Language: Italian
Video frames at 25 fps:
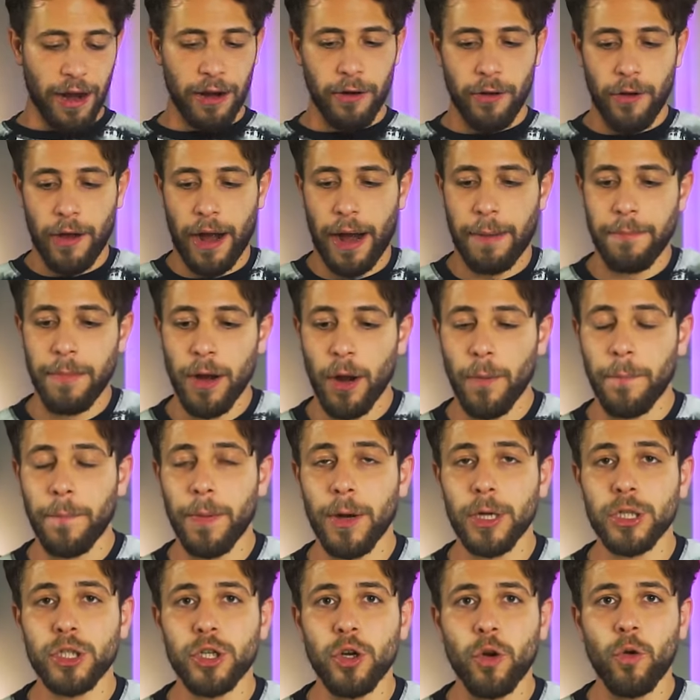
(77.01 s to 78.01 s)
Allora, me lo
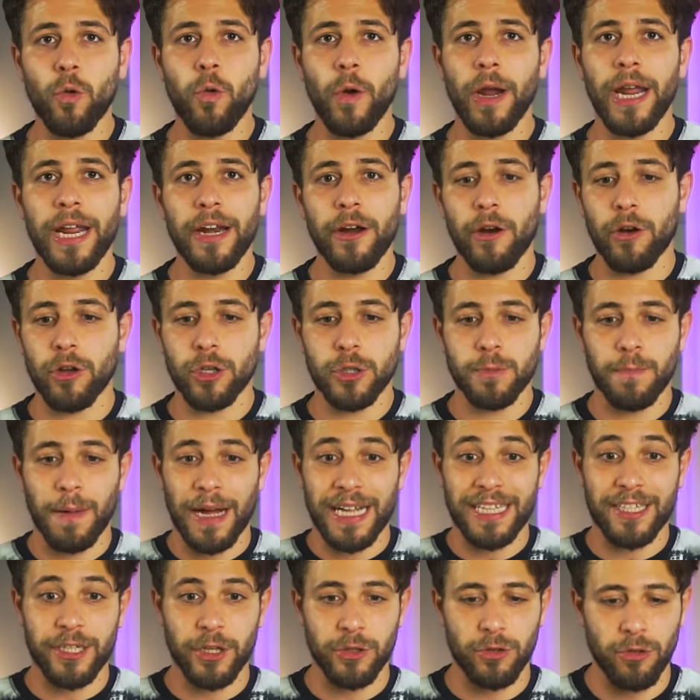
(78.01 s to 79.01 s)
poggio qui, non ho
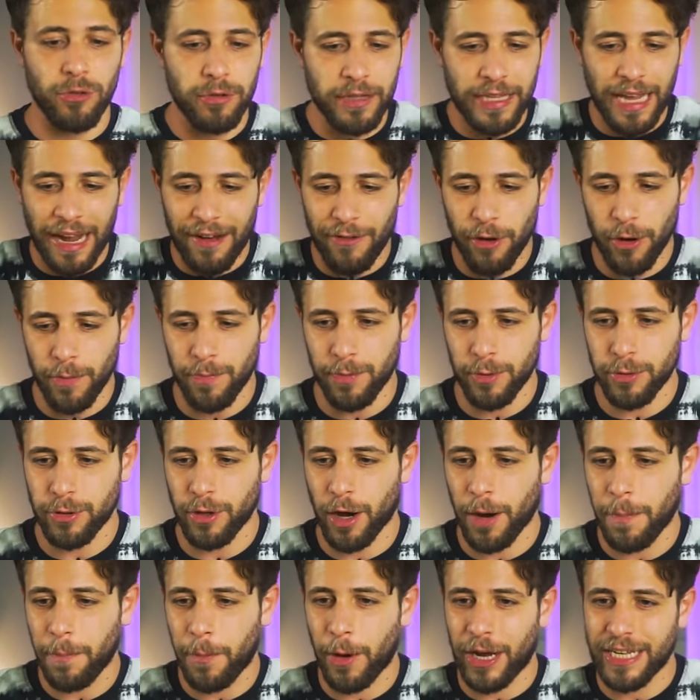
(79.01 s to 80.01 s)
spazio sul tavolo
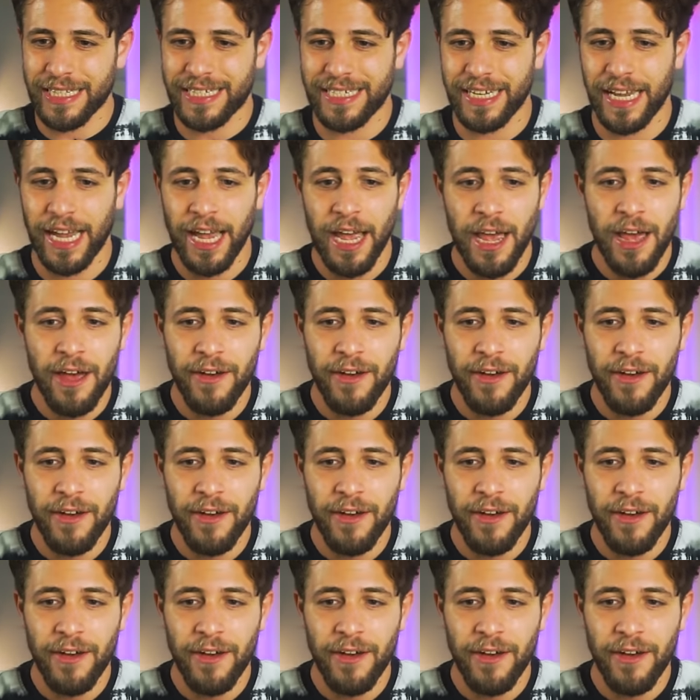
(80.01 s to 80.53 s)
purtroppo, anzi